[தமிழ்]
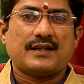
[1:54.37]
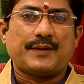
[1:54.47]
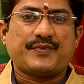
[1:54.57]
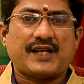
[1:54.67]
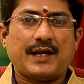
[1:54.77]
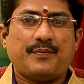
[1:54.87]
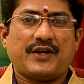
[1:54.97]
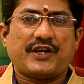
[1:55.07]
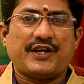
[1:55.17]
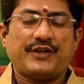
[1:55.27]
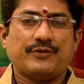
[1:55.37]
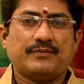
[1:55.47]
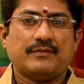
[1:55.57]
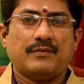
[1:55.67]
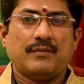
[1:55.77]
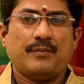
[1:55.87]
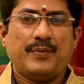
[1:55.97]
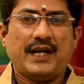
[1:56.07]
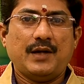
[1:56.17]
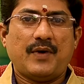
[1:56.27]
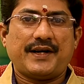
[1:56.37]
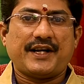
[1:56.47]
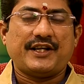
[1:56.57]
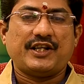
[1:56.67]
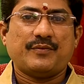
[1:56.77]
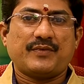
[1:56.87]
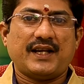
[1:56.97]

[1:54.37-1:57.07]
சப்ஸ்கிரைப் பட்டனையும் பெல் பட்டனையும்